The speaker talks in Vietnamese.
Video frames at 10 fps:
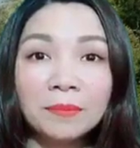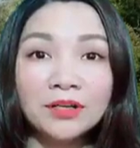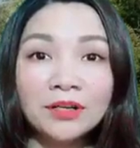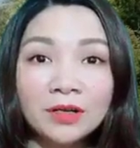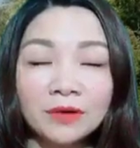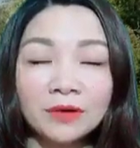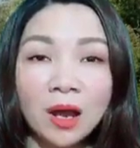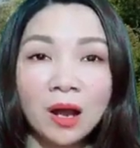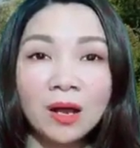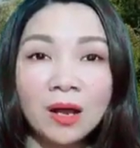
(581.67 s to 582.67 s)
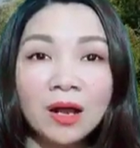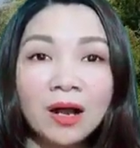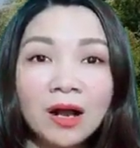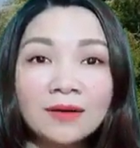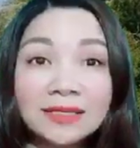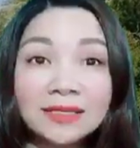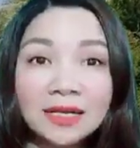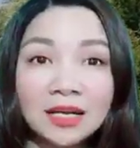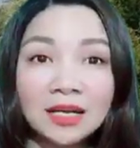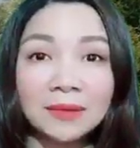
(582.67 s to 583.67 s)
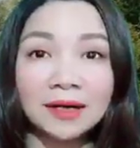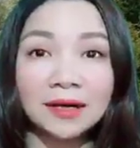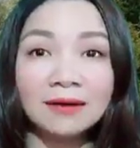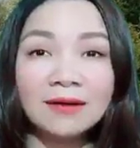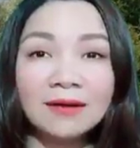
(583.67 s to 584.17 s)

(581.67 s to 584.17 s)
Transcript: bạn bắt chuyện với họ họ sẽ rất cởi mở